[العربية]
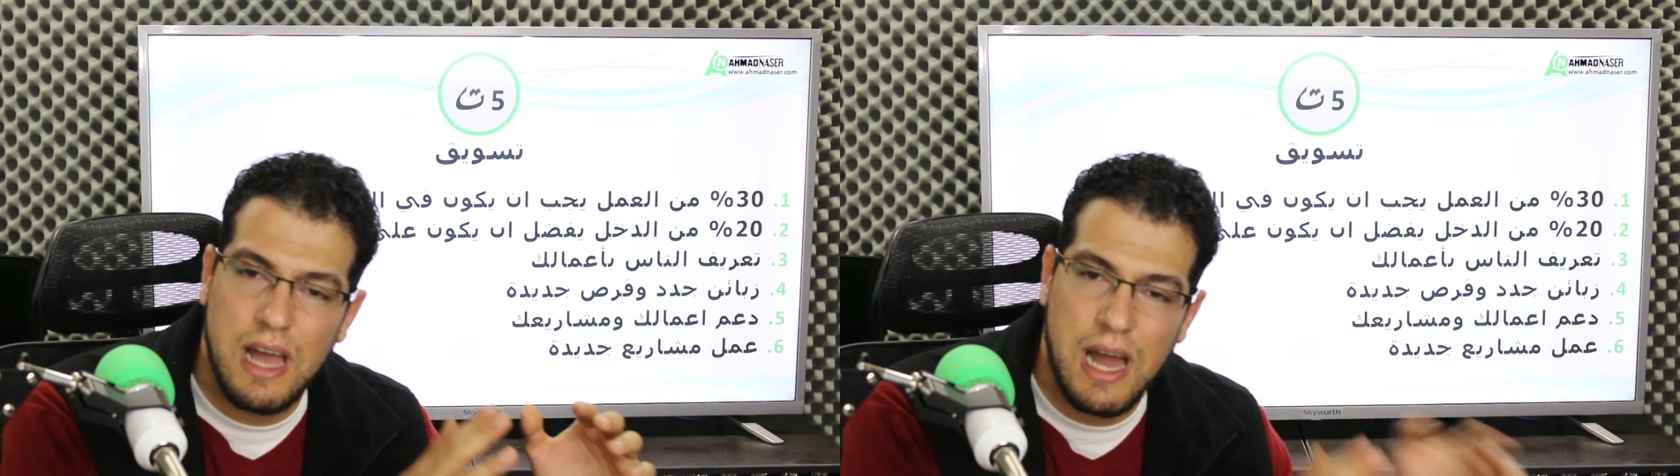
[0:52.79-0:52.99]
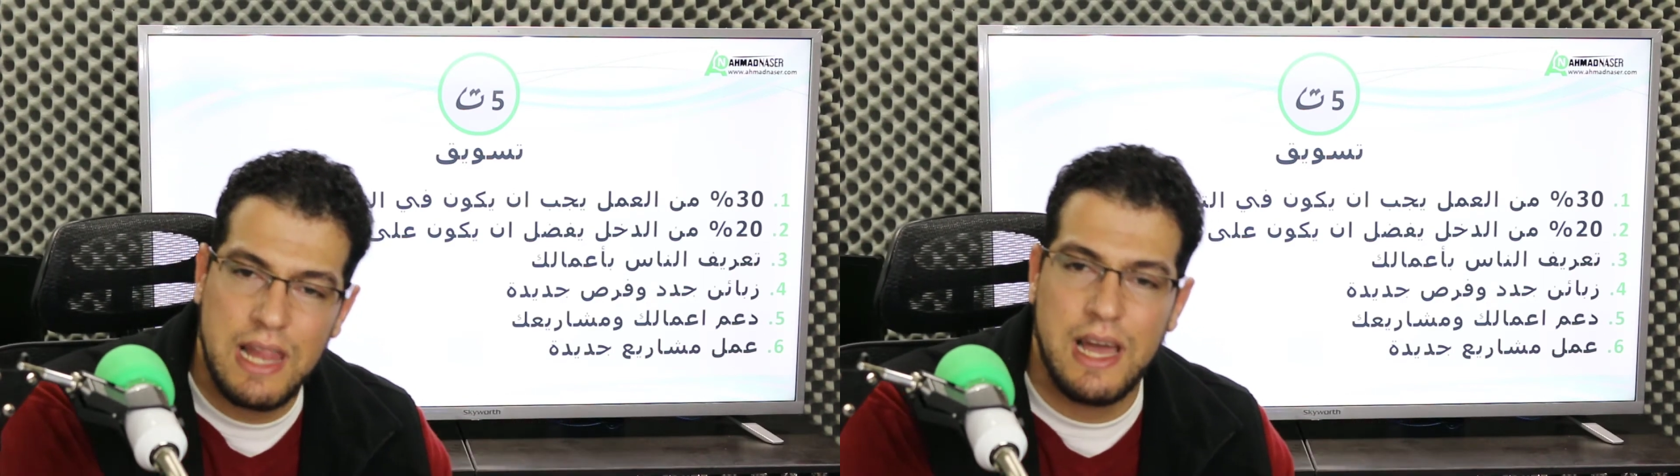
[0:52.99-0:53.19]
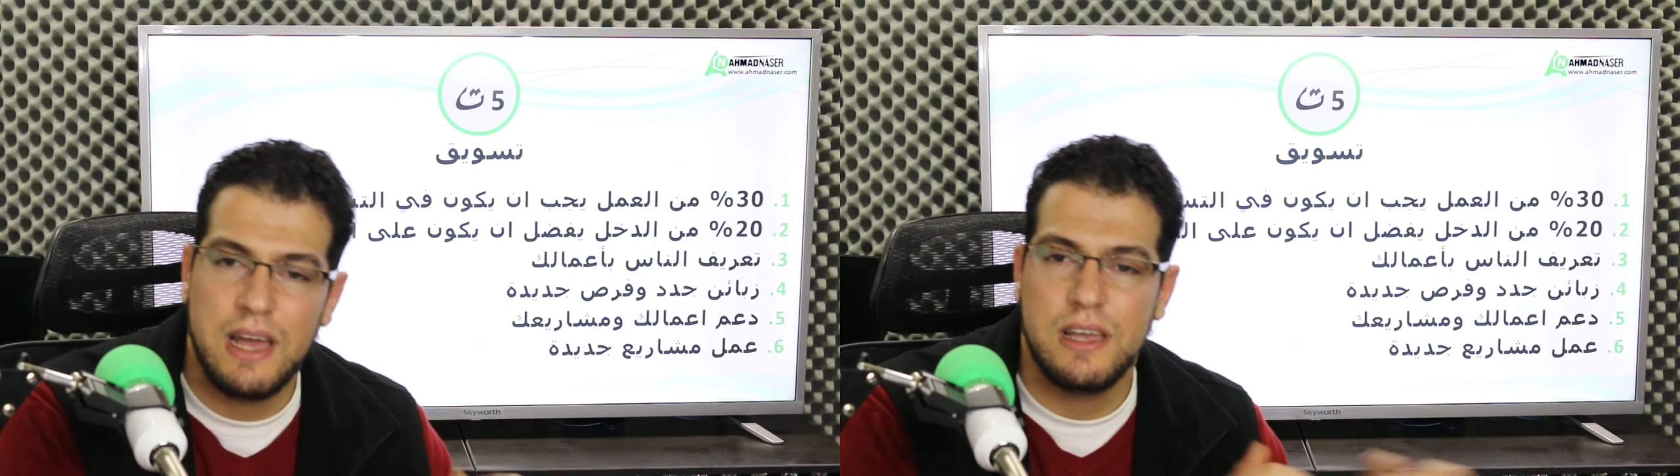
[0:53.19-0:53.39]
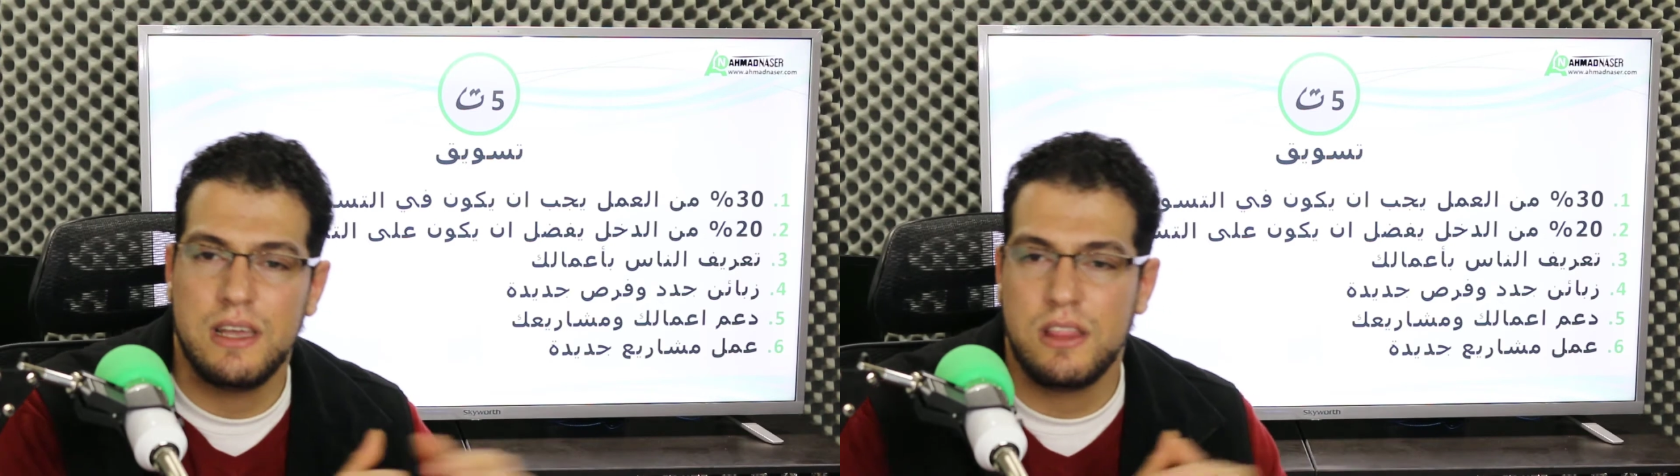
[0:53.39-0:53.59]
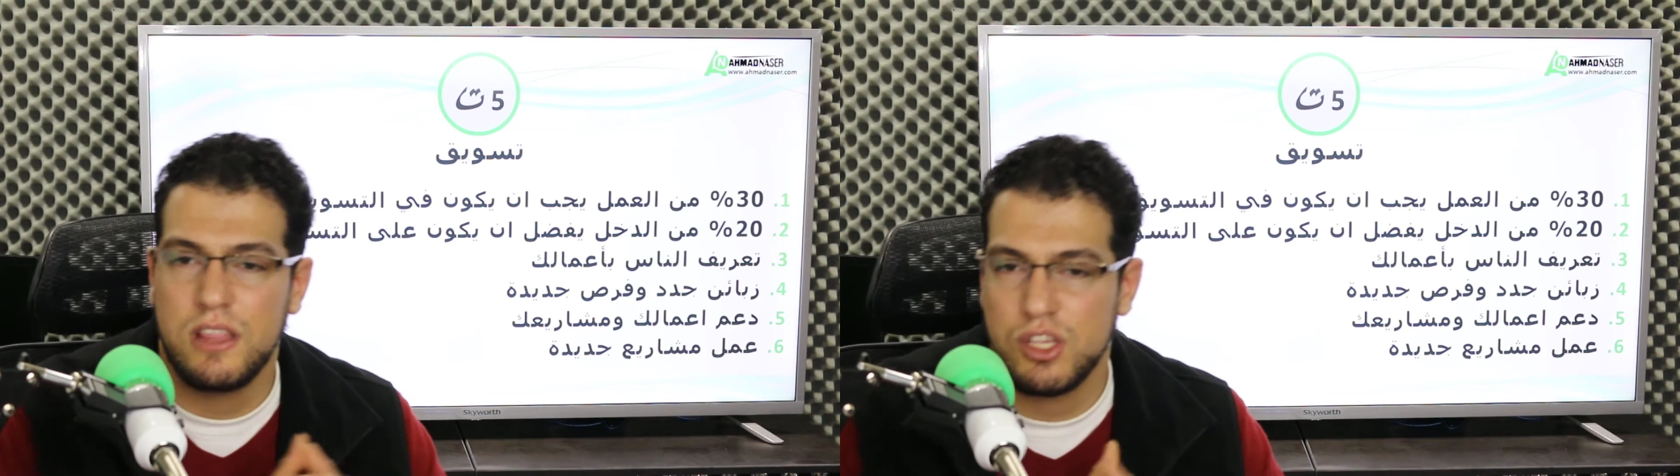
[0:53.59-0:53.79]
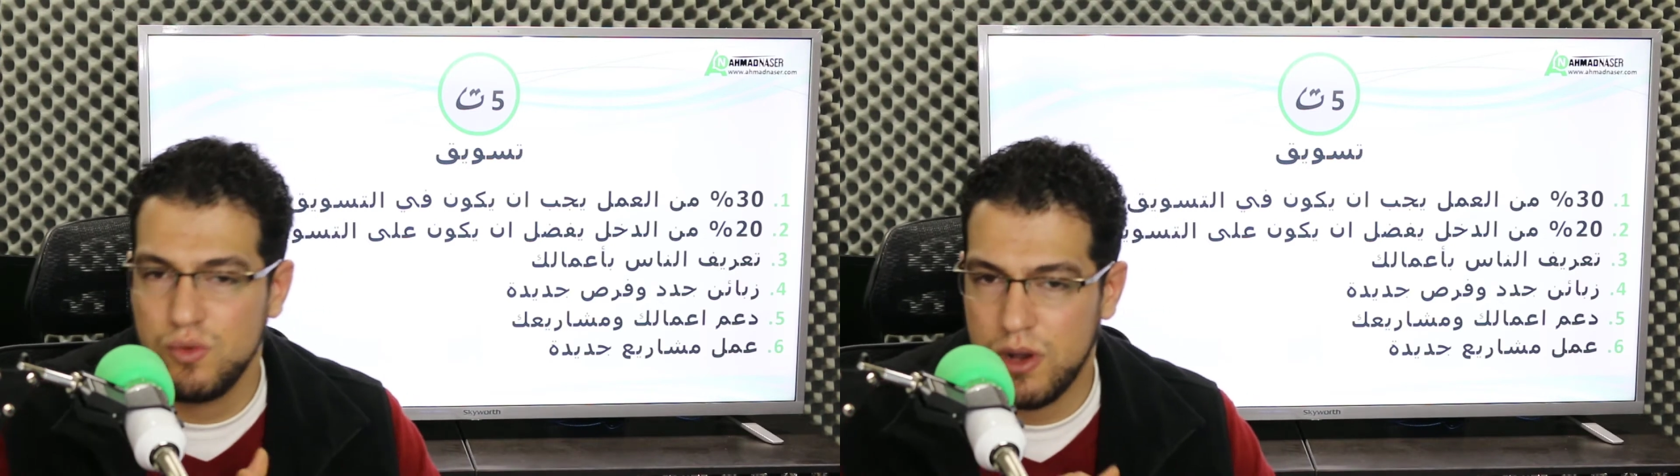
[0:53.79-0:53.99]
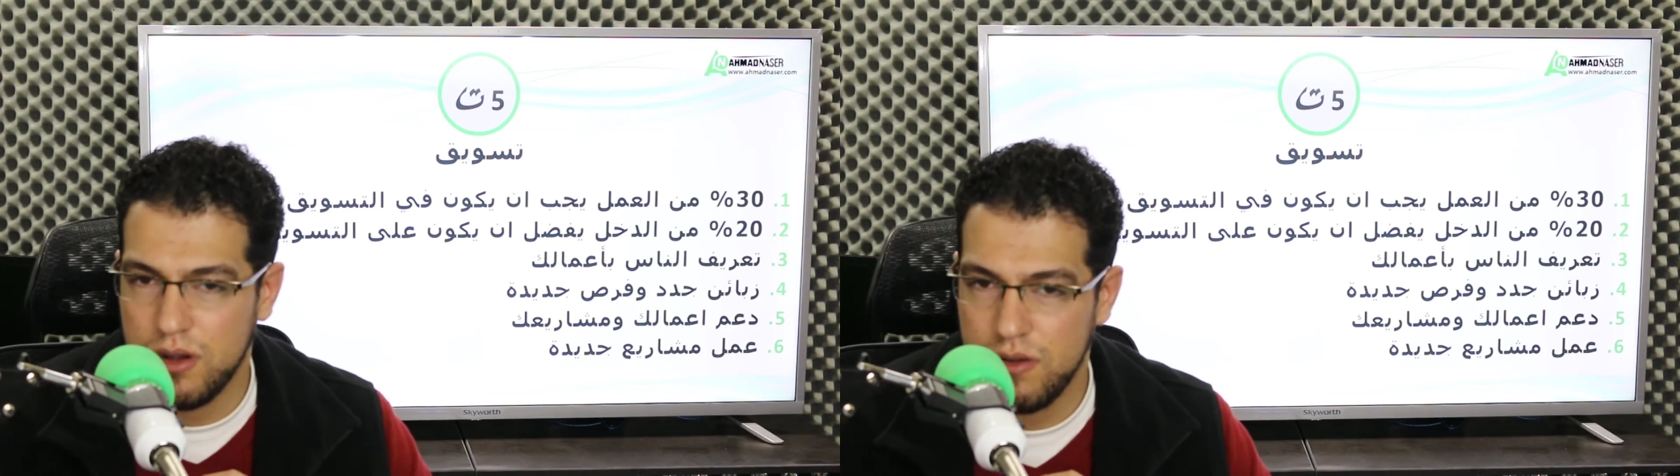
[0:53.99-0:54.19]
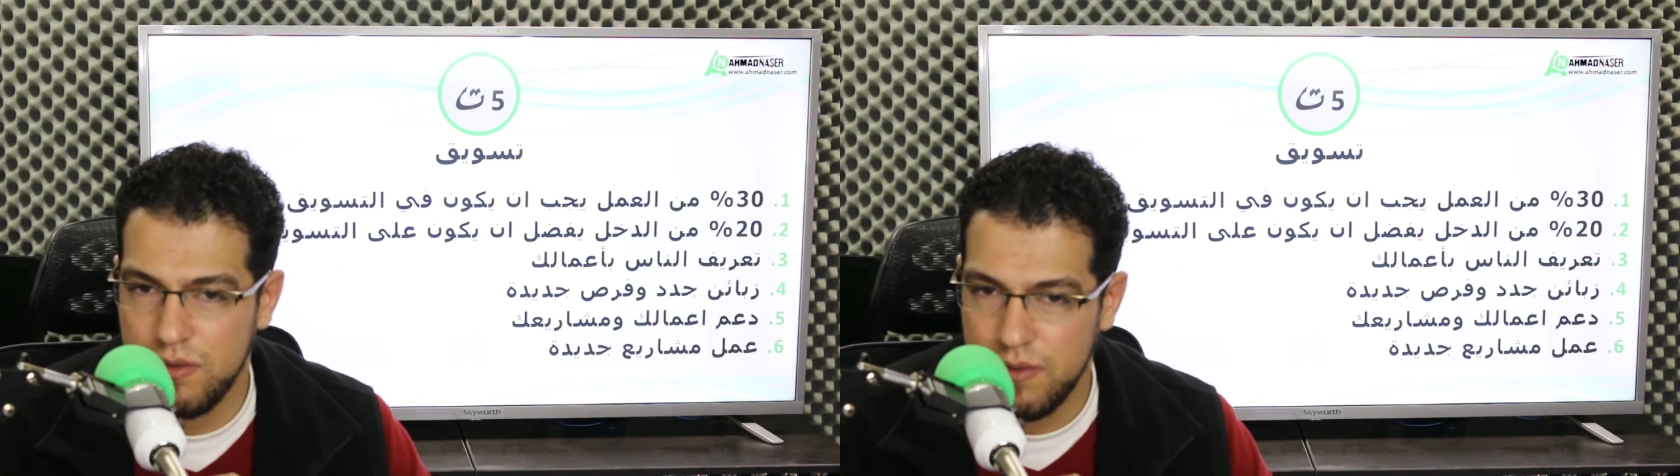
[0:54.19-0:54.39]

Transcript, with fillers: على التسويق